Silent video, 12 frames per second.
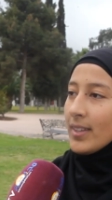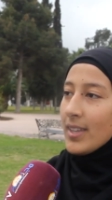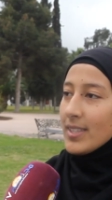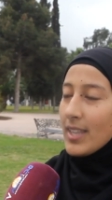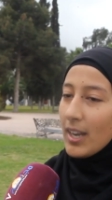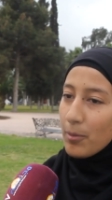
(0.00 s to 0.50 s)

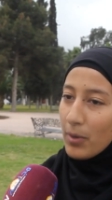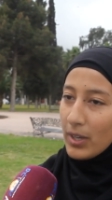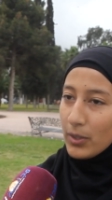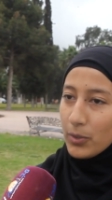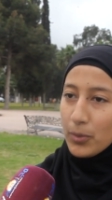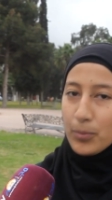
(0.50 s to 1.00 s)
السلام
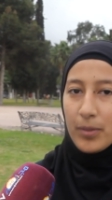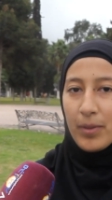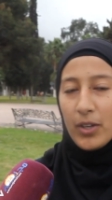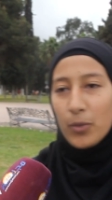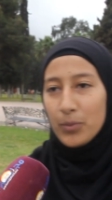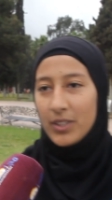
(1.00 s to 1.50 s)
عليكم
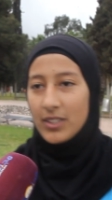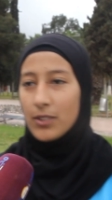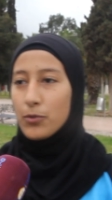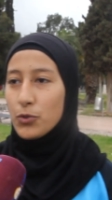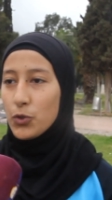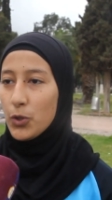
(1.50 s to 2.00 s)
معكم ناديه
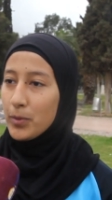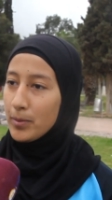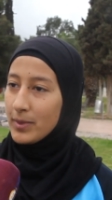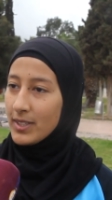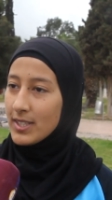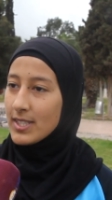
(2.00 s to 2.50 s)
فتوح من
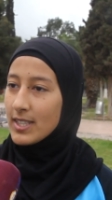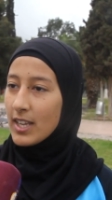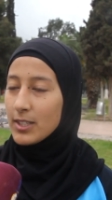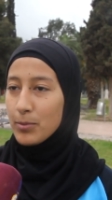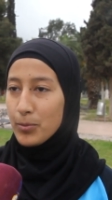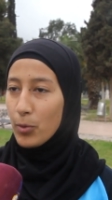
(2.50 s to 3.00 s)
مدينه
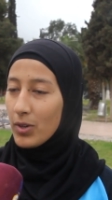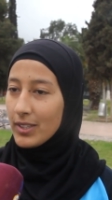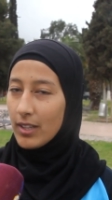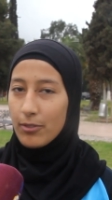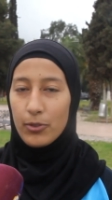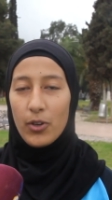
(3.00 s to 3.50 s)
16 من
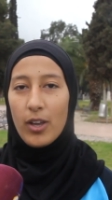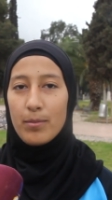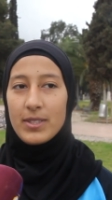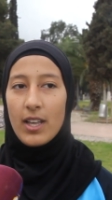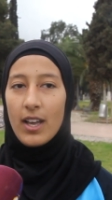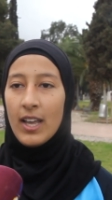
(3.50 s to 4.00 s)
مواليد
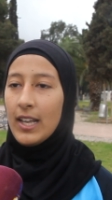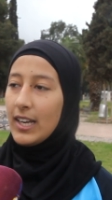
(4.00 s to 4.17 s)
2005